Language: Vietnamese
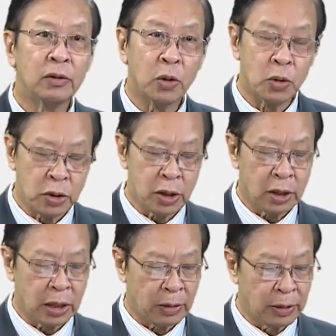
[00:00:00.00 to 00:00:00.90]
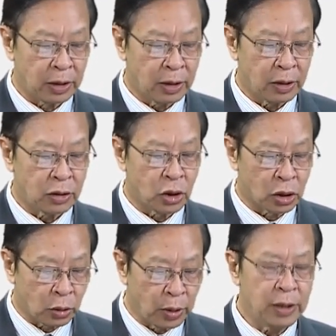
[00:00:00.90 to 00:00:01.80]
tổ chức theo hình thức
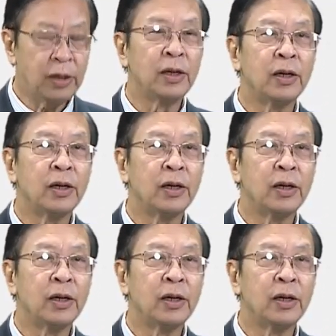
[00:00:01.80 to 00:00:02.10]
trực tuyến